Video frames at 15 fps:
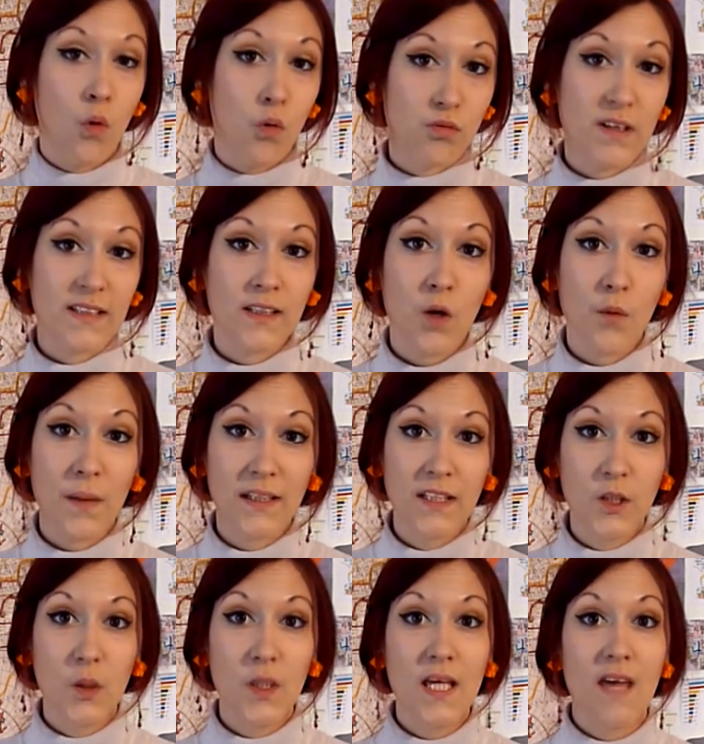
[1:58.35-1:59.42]
On voit ça en
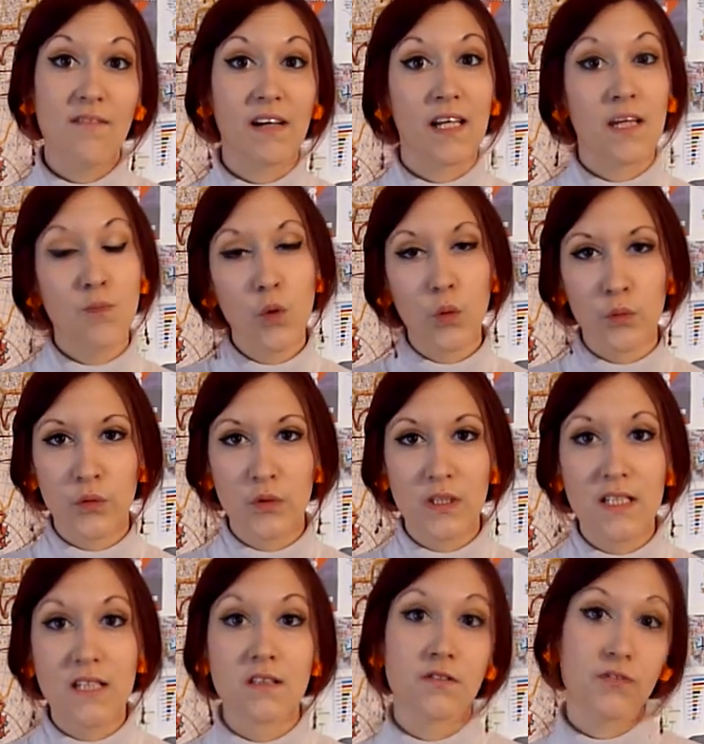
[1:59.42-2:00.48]
particulier avec les mots qu'on
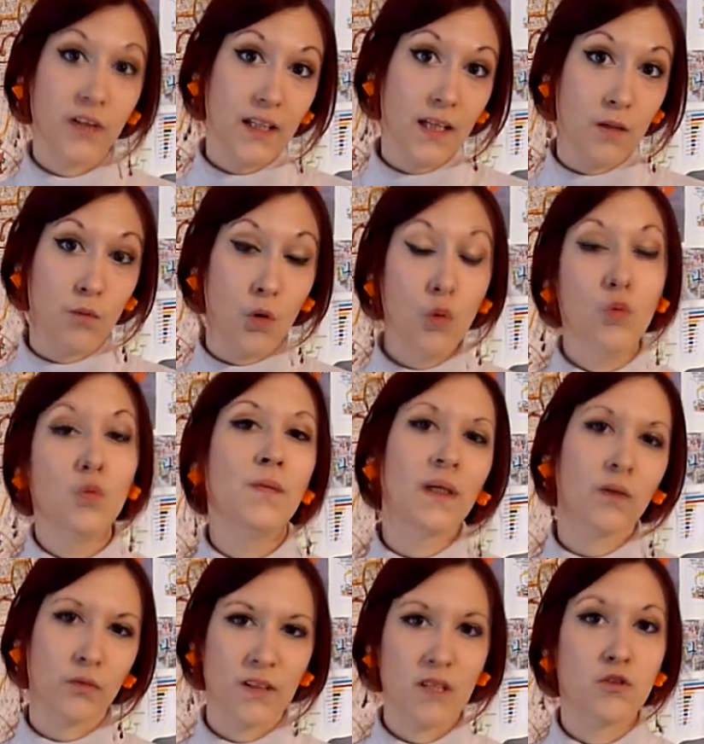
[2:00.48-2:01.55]
utilise fréquemment ou
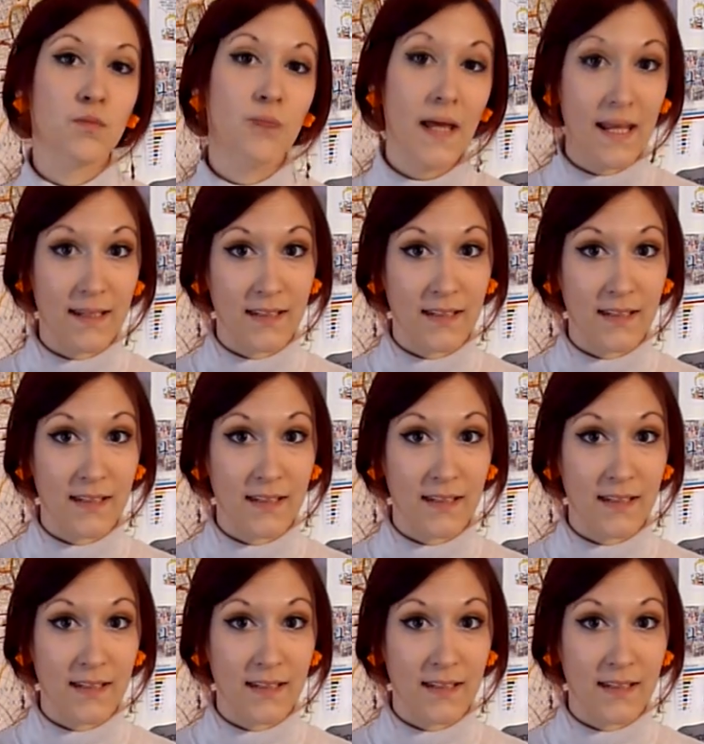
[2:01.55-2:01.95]
bien qu'on a du mal à